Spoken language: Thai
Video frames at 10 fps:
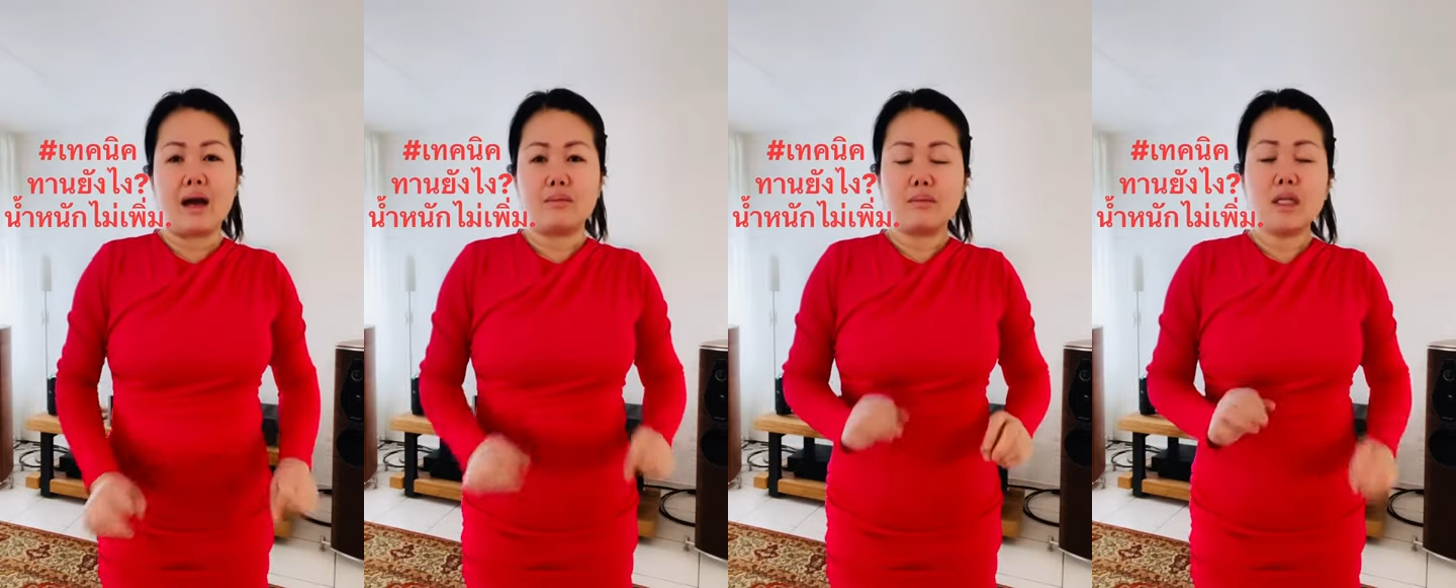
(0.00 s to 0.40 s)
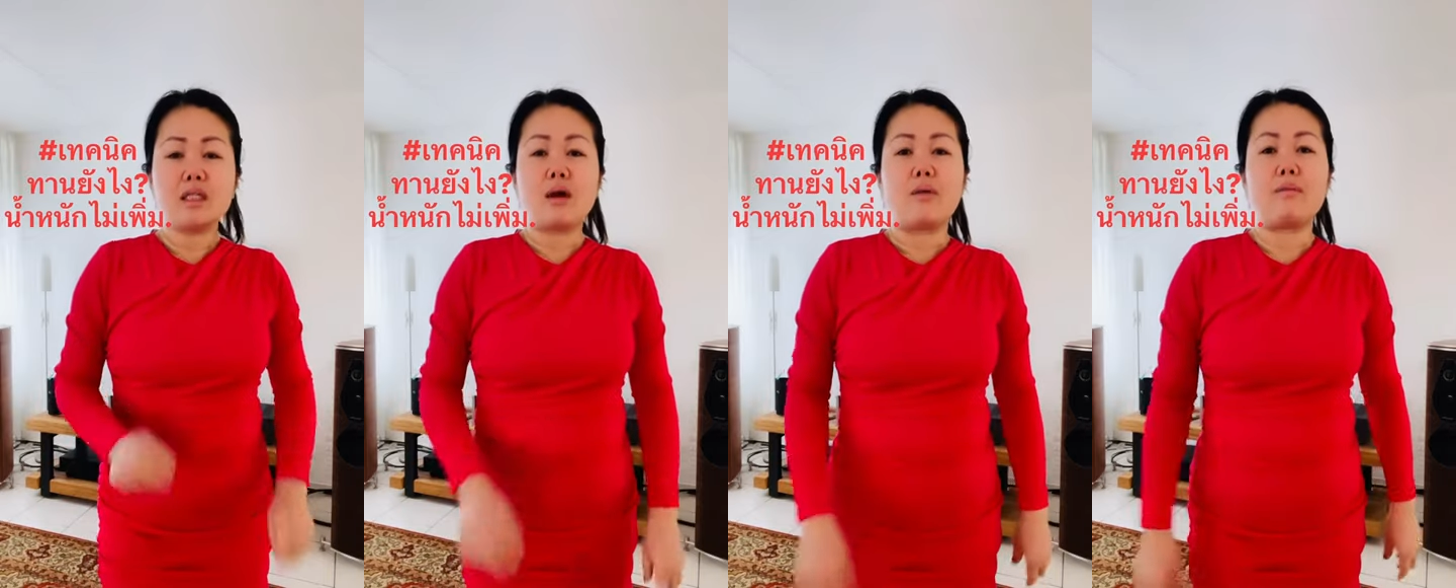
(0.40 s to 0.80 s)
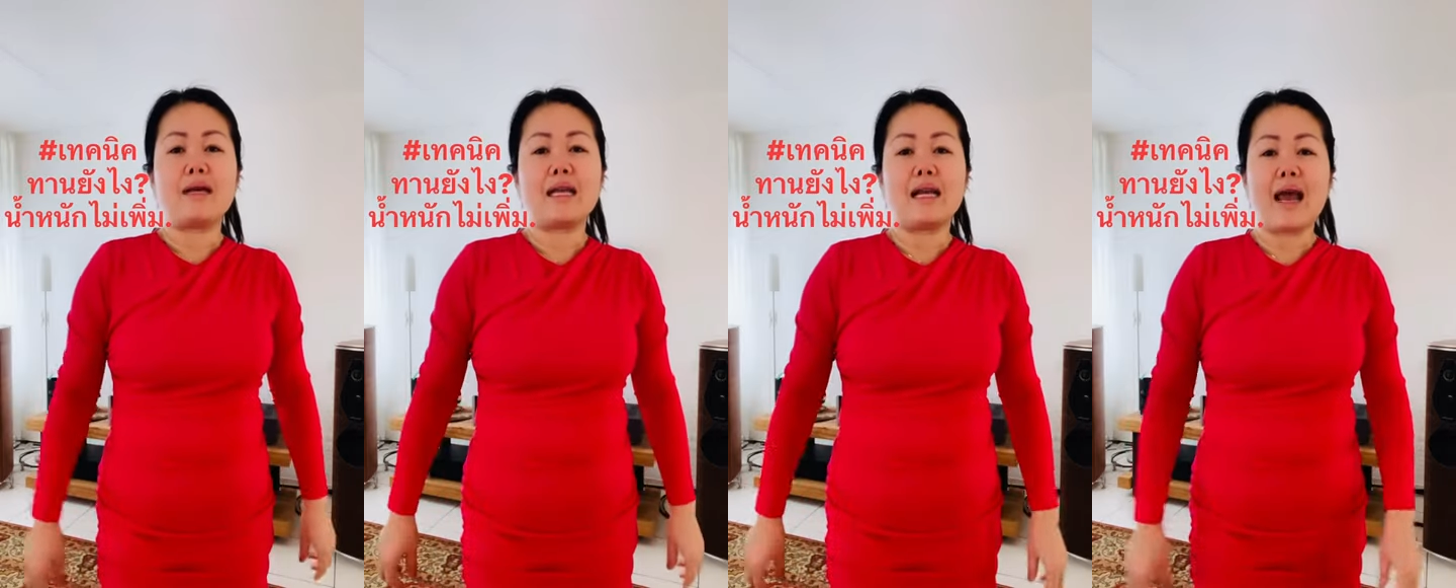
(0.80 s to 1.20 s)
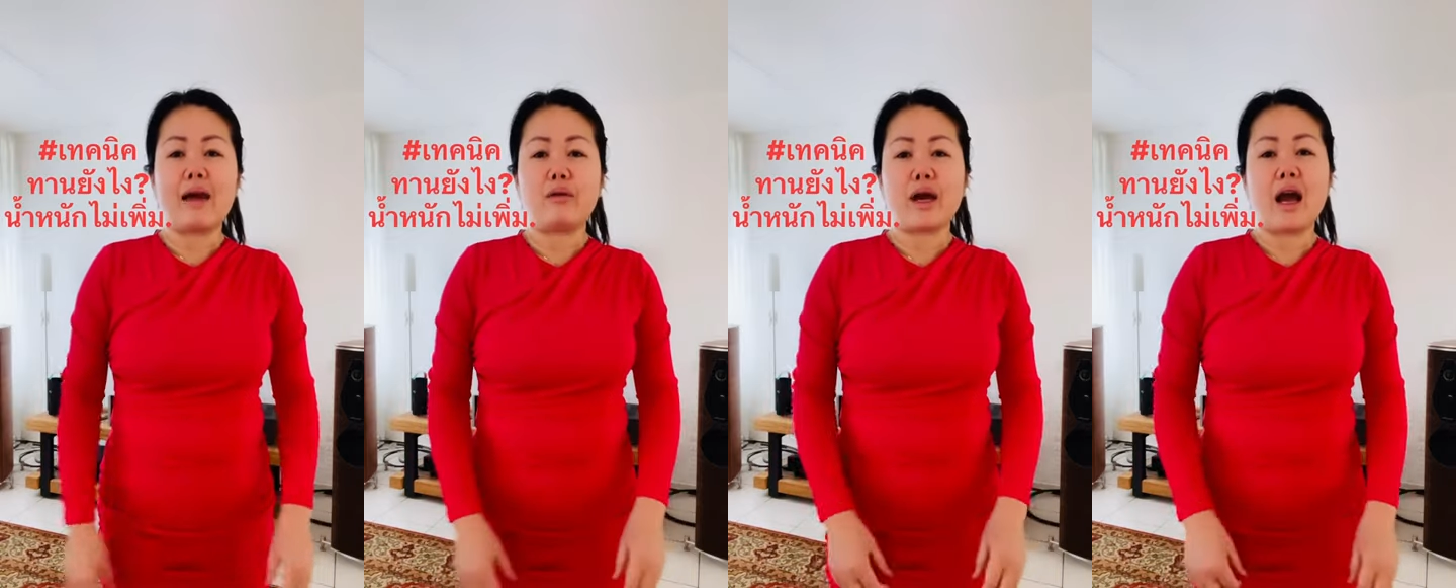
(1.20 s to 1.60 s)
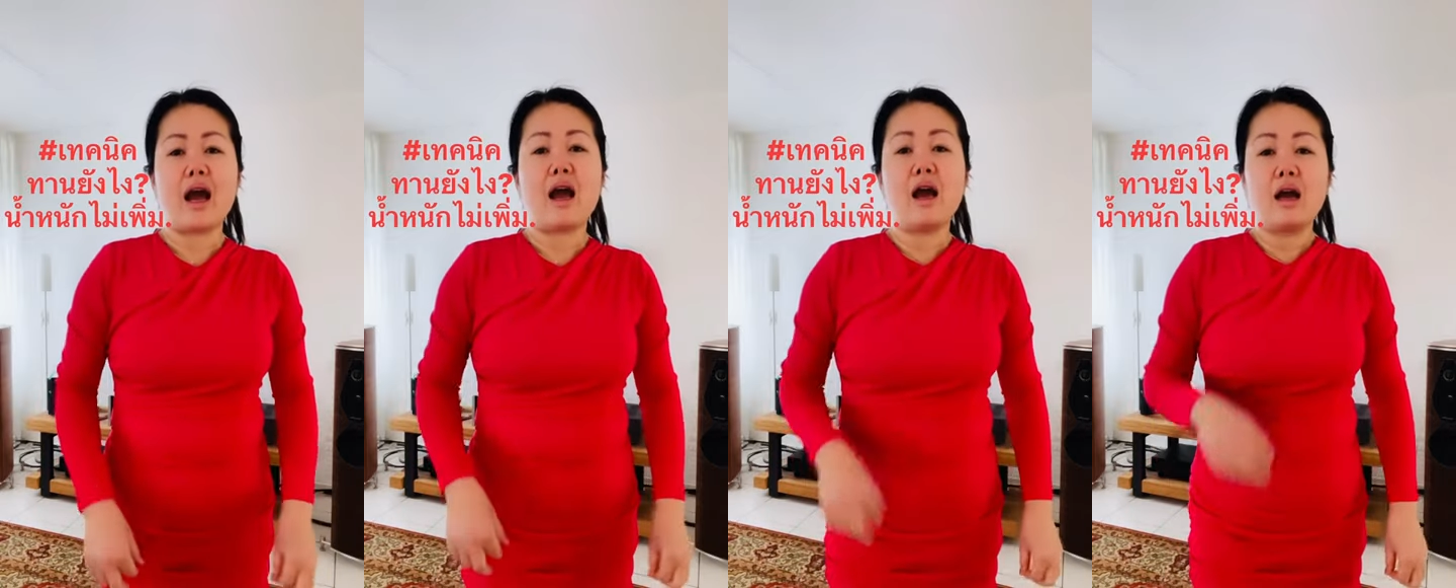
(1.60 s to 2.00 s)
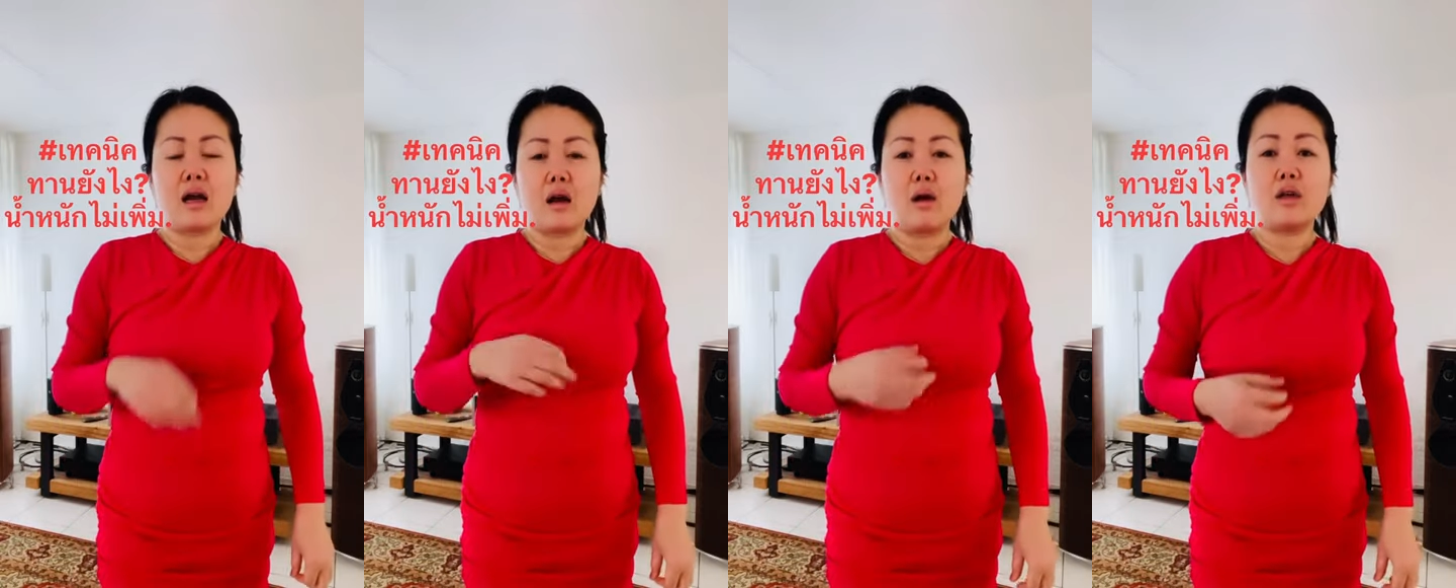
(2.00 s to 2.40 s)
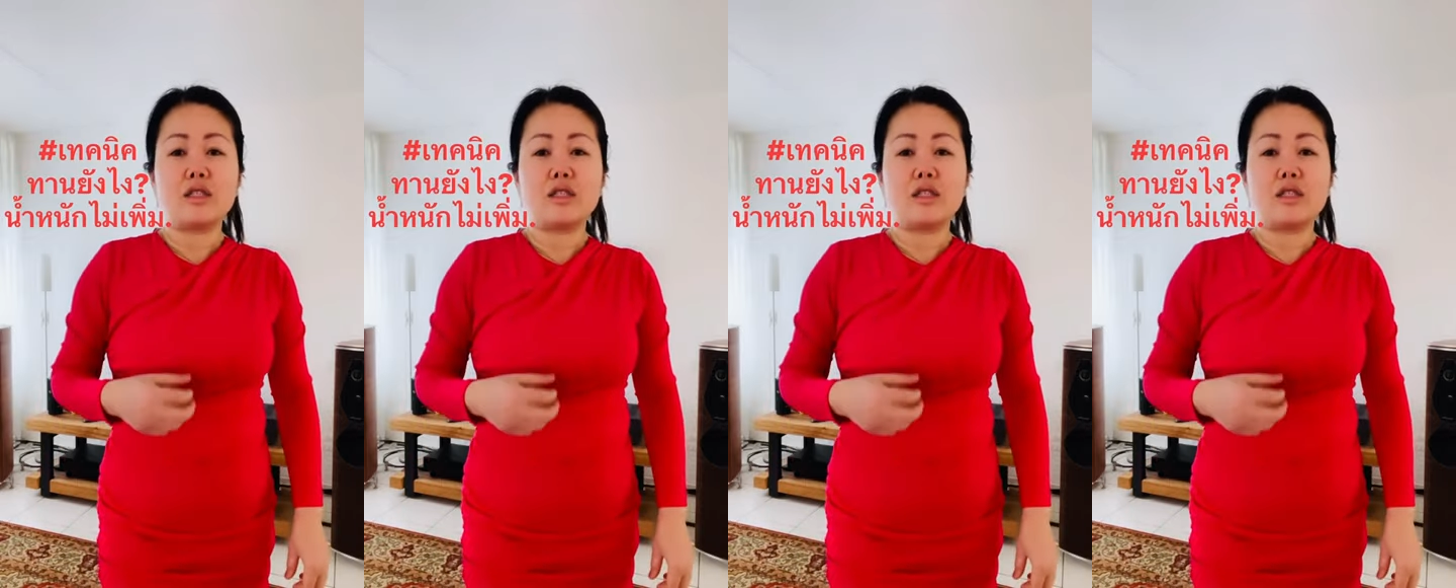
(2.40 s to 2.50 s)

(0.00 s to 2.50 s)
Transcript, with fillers: เมื่อ2ปีที่แล้วนะคะ ก็